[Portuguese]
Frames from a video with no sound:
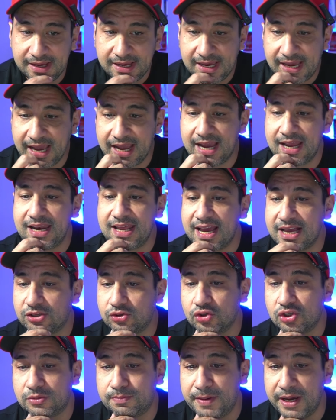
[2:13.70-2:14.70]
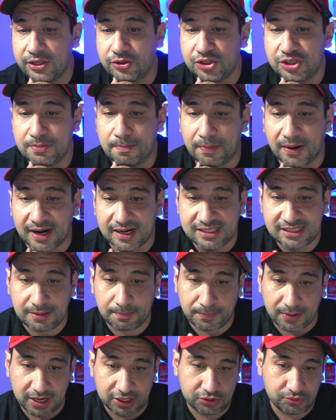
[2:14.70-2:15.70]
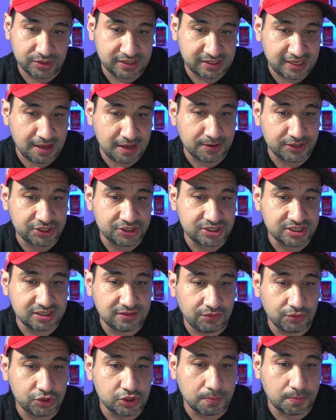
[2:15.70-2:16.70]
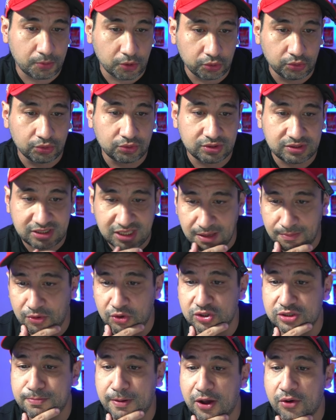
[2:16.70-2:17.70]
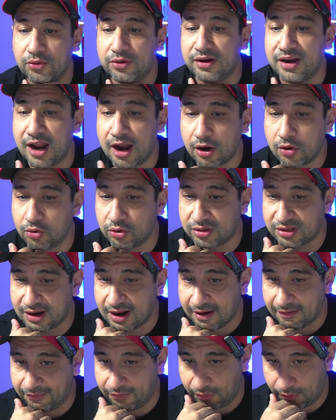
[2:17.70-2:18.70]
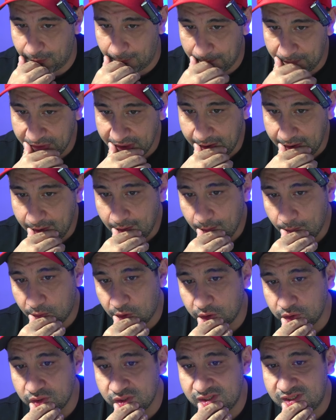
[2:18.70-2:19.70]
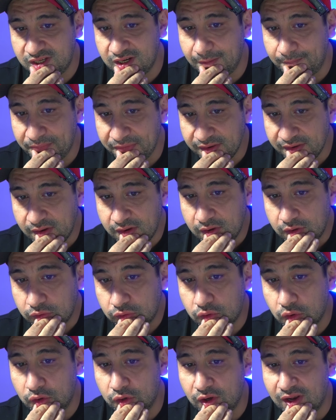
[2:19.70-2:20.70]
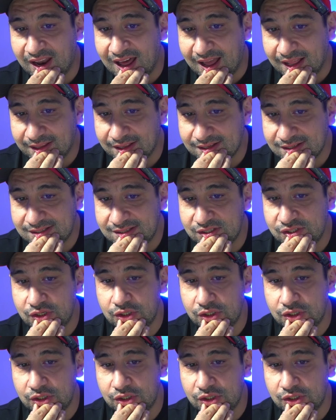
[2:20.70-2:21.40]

Ele é suspeito de participar de um esquema de desvio de produtos químicos para o narcotráfico, produzir toneladas de